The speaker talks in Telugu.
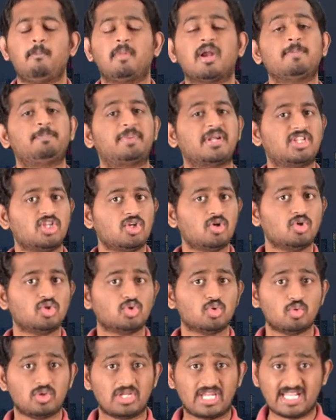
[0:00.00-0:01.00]
మనం
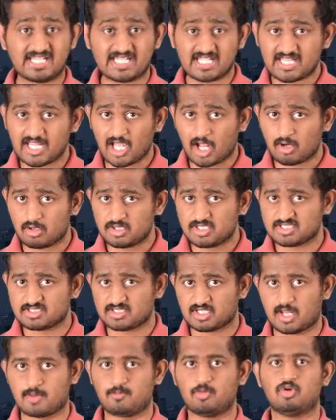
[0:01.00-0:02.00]
ప్రతిరోజు ఏదైతే
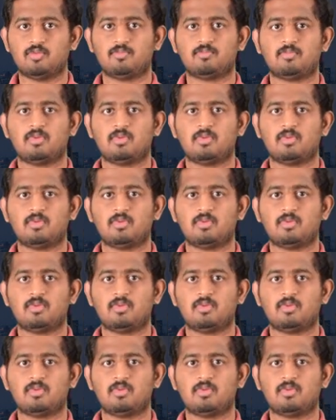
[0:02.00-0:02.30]
ఆలోచిస్తున్నామో